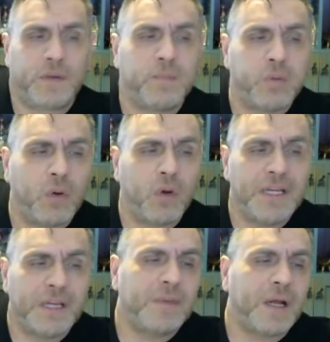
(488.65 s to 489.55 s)
Bu
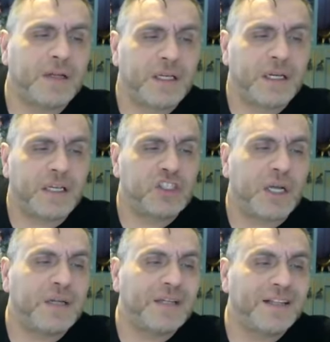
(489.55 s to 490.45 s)
önemli
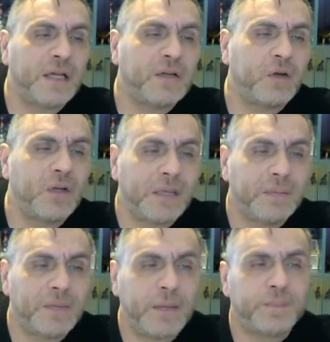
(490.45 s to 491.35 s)
arkadaşlar. Neden
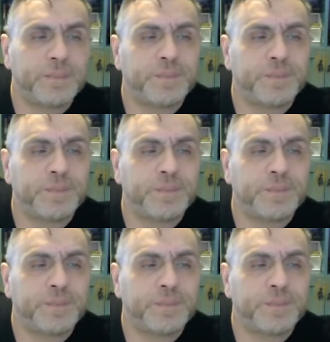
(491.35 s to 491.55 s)
önemli?